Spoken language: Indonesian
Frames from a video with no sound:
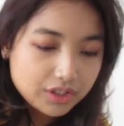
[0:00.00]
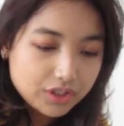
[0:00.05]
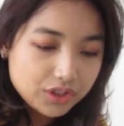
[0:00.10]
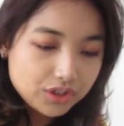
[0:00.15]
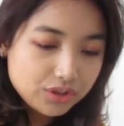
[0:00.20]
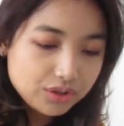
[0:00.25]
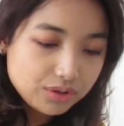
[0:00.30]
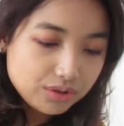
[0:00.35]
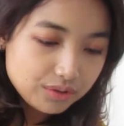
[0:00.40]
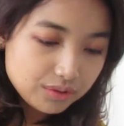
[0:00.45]

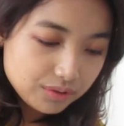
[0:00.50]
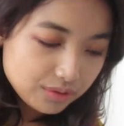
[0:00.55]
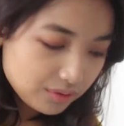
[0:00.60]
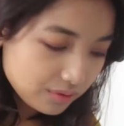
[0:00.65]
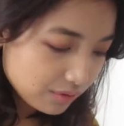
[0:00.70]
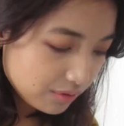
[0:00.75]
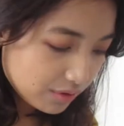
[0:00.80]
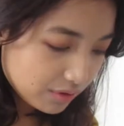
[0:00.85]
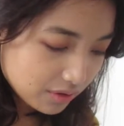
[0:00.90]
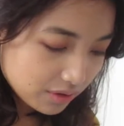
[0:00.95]

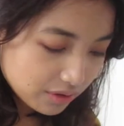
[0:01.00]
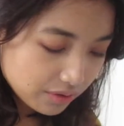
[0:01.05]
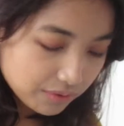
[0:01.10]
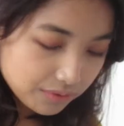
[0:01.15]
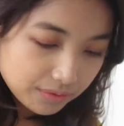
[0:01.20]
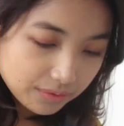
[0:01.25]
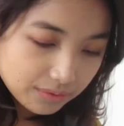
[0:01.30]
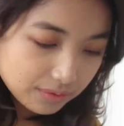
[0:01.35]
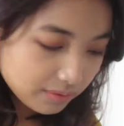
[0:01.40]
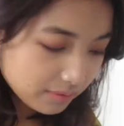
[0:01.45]
Yee, jadi
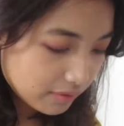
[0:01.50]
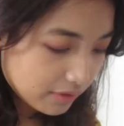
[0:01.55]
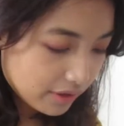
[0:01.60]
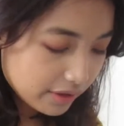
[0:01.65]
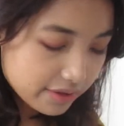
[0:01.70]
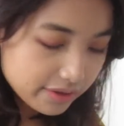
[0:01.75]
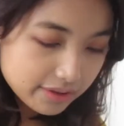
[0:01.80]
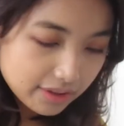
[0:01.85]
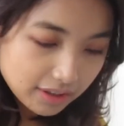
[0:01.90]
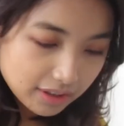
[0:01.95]

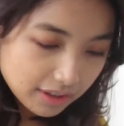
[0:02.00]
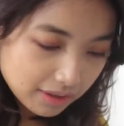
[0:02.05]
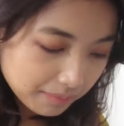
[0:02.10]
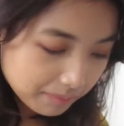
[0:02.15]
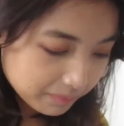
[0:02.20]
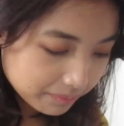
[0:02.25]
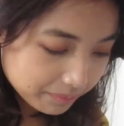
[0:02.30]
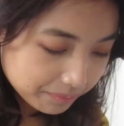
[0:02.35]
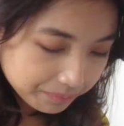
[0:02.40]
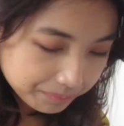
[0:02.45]
dari
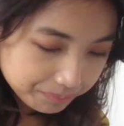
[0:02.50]
Instagram.